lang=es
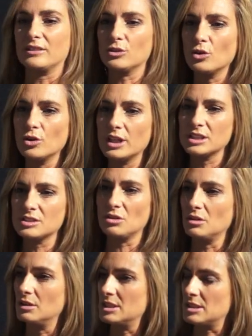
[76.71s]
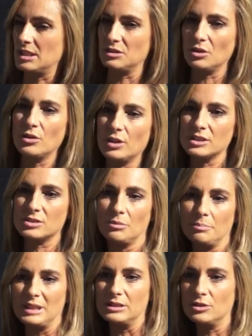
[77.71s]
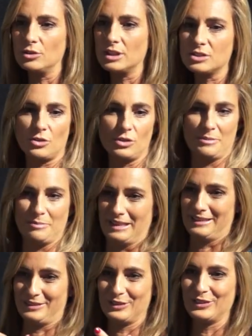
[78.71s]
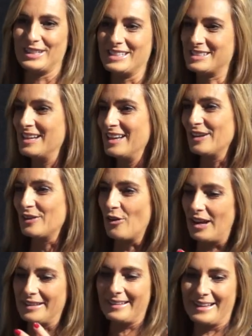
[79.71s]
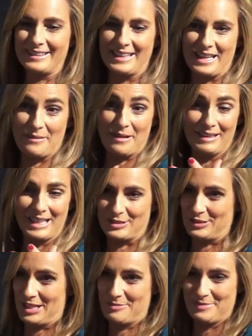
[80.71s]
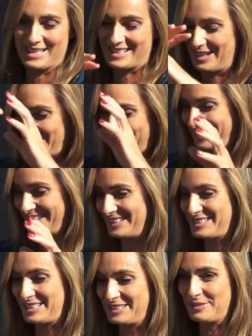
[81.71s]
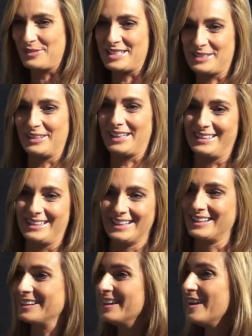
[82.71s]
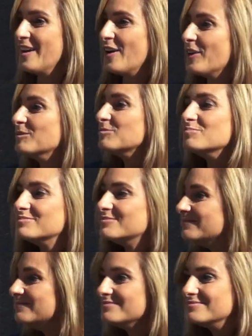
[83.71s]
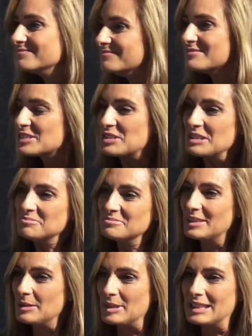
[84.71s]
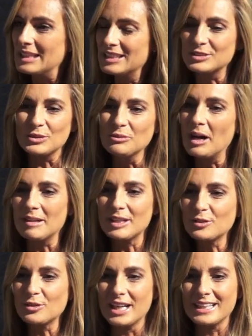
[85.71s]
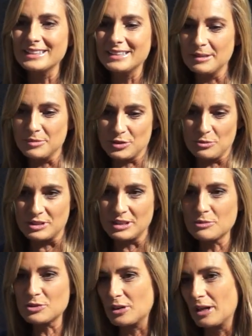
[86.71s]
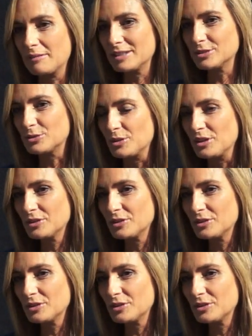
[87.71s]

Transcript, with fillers: actores, con escritores, con pintores, con inventores, con gente que te llevaba las cosas más alucinantes que te puedas imaginar. Mm, no sé, empecé eso, hablando con la gente, pues como estamos ahora hablando tú y